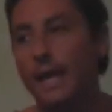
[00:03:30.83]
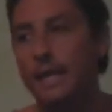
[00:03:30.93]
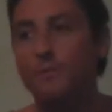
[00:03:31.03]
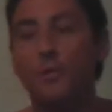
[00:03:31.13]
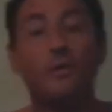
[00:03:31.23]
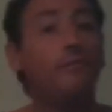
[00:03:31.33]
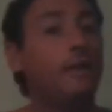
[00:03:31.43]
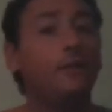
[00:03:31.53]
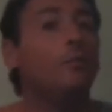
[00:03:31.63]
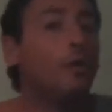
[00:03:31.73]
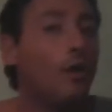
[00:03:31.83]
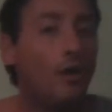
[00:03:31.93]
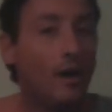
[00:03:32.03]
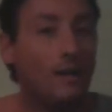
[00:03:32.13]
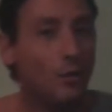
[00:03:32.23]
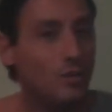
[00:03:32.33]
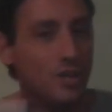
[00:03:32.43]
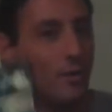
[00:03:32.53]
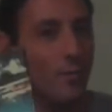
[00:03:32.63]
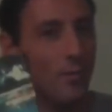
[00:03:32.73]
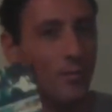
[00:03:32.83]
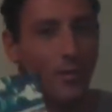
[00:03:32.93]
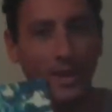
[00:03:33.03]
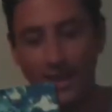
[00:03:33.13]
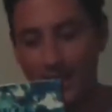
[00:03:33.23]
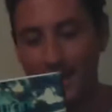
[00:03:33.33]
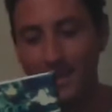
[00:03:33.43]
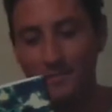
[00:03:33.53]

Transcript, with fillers: il mio preferito però ad oggi è comunque,